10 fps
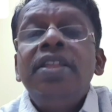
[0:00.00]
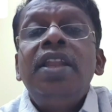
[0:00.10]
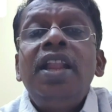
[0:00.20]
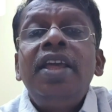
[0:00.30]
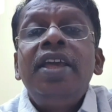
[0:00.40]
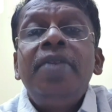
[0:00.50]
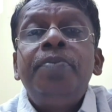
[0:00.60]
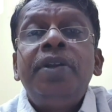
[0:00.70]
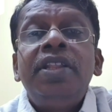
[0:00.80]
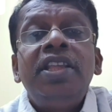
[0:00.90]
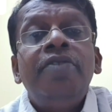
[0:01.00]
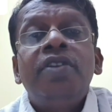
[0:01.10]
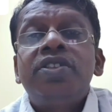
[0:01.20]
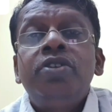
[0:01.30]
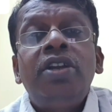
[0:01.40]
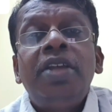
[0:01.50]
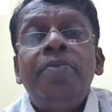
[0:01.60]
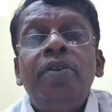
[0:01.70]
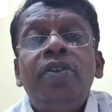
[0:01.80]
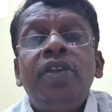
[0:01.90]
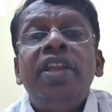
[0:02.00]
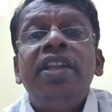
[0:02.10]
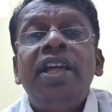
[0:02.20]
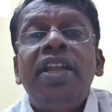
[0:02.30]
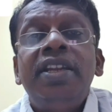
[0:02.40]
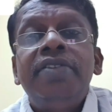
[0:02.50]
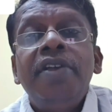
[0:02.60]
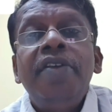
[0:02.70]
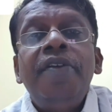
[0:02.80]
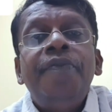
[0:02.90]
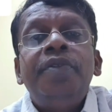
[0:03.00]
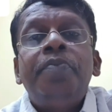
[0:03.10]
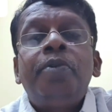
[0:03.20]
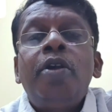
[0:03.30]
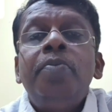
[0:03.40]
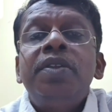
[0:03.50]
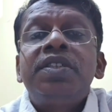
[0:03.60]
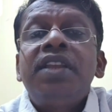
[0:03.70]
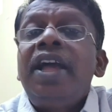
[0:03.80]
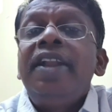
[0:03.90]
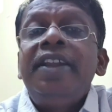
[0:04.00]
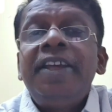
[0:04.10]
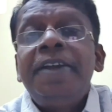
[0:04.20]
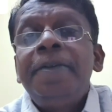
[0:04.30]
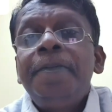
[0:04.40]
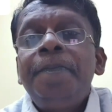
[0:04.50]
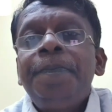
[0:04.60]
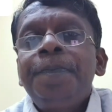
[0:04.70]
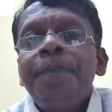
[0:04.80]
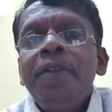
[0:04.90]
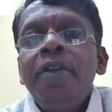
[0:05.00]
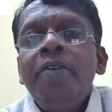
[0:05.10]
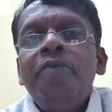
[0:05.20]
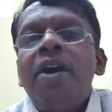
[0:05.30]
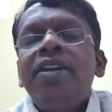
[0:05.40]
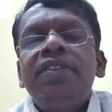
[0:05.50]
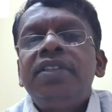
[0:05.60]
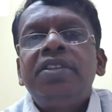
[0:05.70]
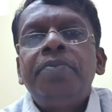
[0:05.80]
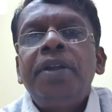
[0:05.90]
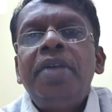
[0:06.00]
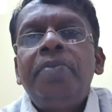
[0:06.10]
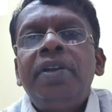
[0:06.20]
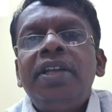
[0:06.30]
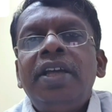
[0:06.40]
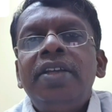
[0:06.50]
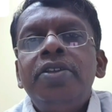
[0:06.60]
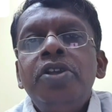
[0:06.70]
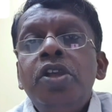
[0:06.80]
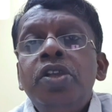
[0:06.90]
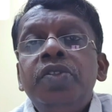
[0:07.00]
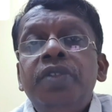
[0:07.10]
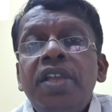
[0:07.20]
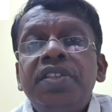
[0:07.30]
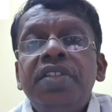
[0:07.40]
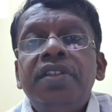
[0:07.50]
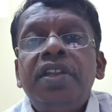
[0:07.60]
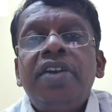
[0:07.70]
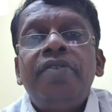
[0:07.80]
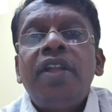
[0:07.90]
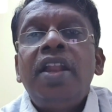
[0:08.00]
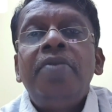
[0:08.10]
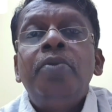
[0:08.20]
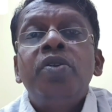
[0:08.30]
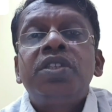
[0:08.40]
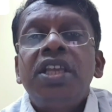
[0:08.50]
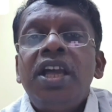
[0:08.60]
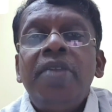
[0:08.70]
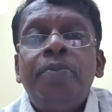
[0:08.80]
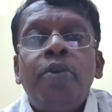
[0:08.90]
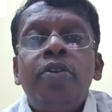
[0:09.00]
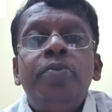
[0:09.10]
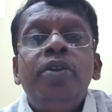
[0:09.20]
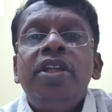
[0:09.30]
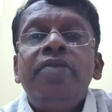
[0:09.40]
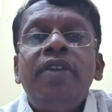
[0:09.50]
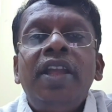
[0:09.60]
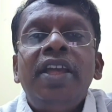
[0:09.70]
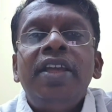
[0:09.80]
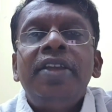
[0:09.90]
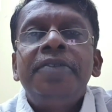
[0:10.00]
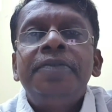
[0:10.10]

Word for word: அதனால் ஏற்பட்டது ஹி வாஸ் நாட் ஏபிள் டு இன்ஹெரிட் த ப்ராமிஸ் லேண்ட் வாக்கு தத்தம் பண்ணப்பட்ட தேசத்திற்கு அவனால் மோசையால் போக முடியவில்லை